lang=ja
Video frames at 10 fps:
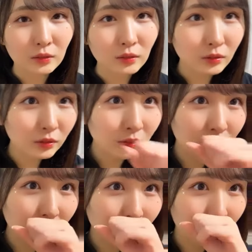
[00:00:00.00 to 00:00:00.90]
本当
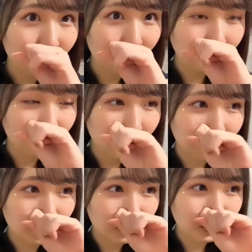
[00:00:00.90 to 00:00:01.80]
になんか
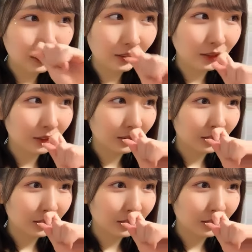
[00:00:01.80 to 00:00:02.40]
ね